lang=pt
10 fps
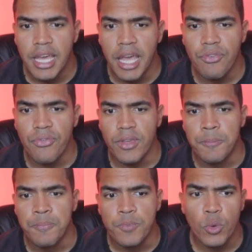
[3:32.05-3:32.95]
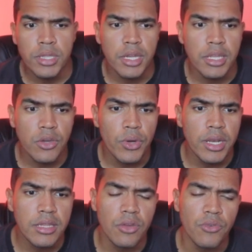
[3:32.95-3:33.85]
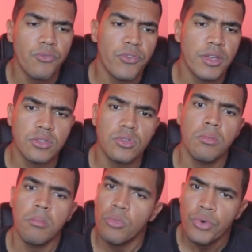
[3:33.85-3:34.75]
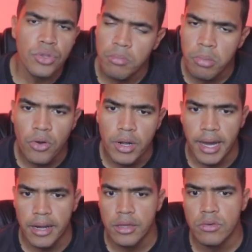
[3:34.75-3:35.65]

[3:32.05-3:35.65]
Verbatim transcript: Enfim, o André Deyu, ele tem um físico muito bom, cara.